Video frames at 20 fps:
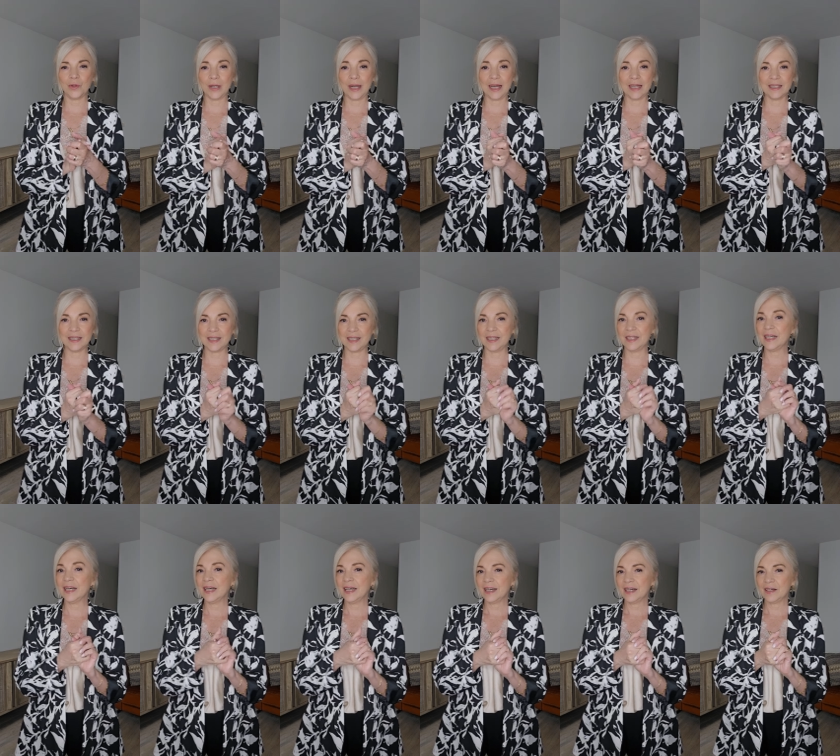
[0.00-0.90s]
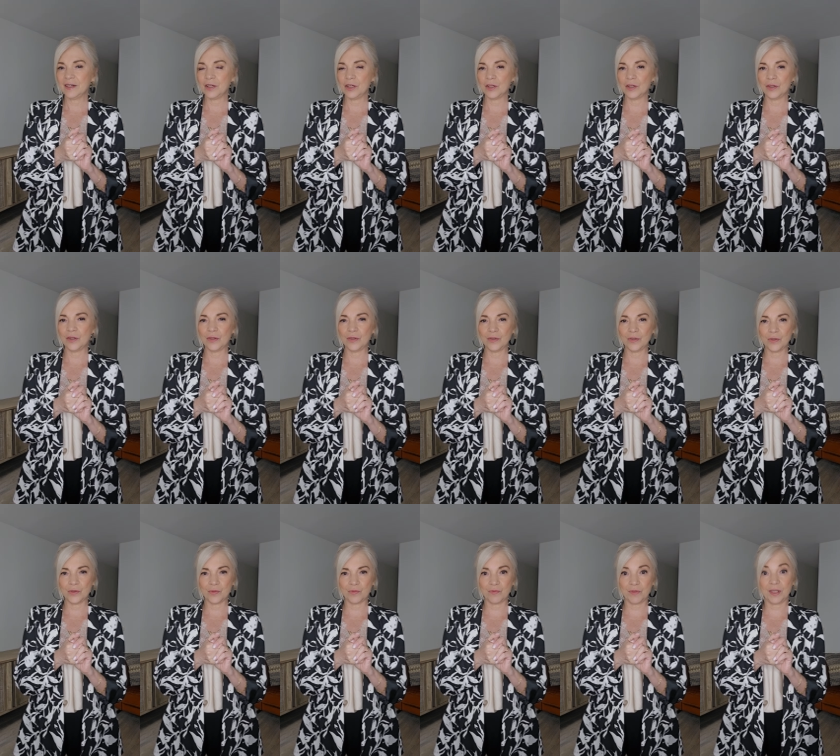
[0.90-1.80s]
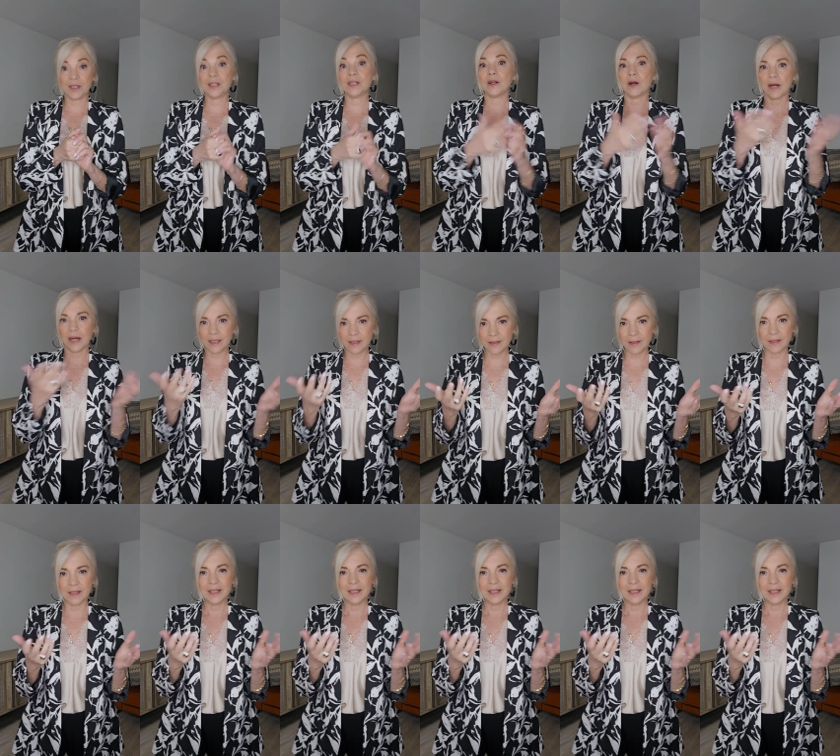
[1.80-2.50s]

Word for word: lundi, euh, s'il en reste,